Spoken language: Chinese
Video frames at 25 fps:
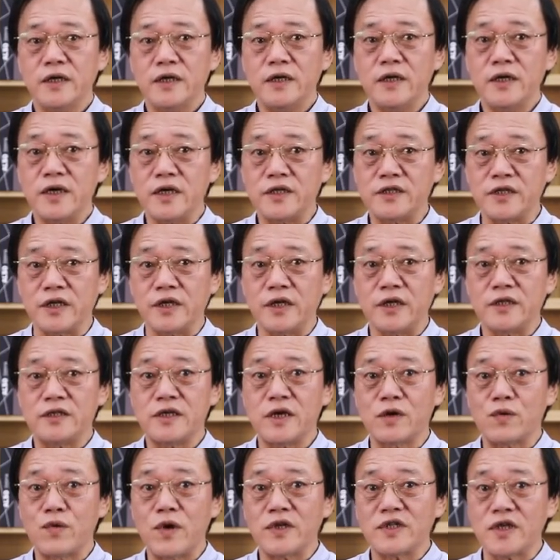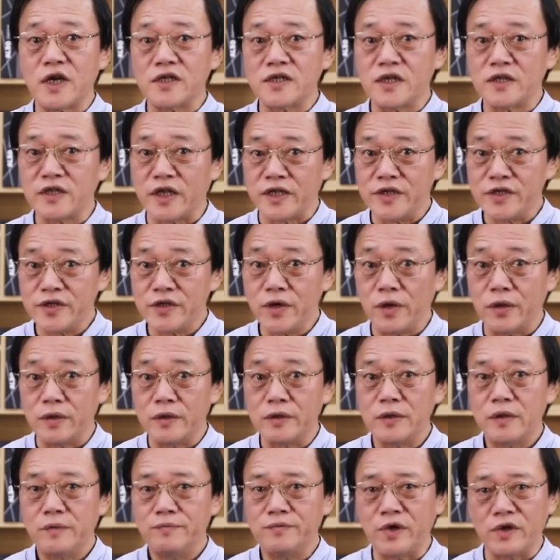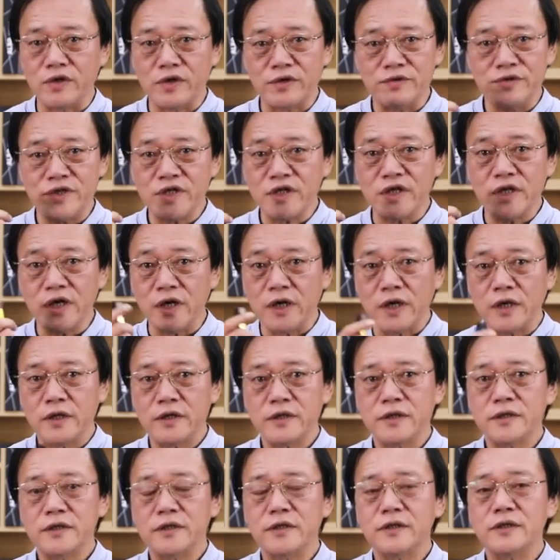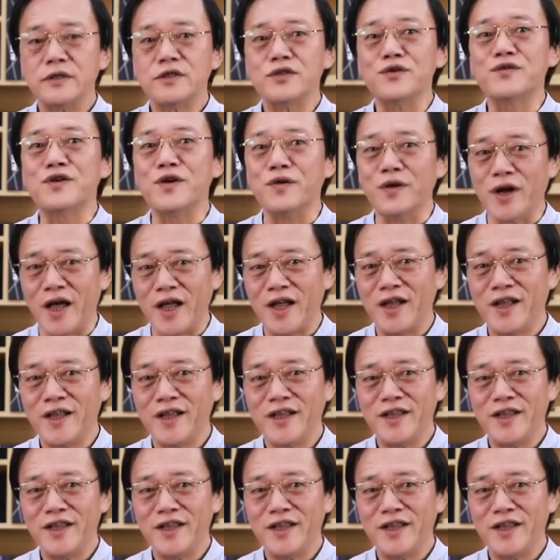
二者在观察上等效，保留一个就够了。